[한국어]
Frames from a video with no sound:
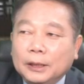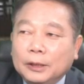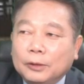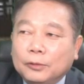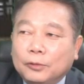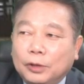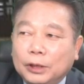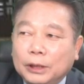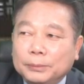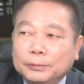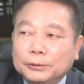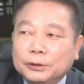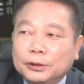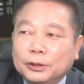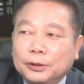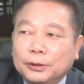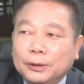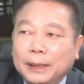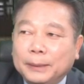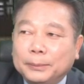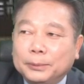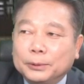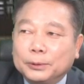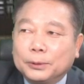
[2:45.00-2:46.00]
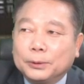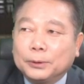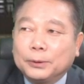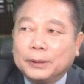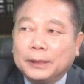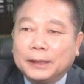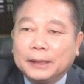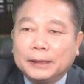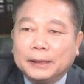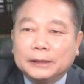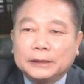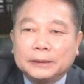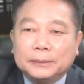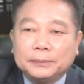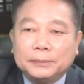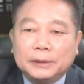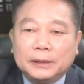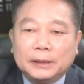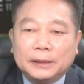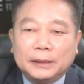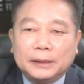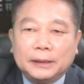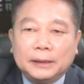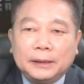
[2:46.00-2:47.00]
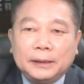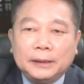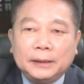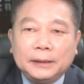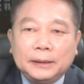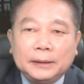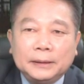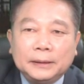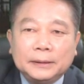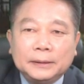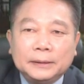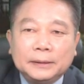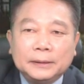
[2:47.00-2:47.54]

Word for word: 권리 분석을 해보도록 하겠습니다.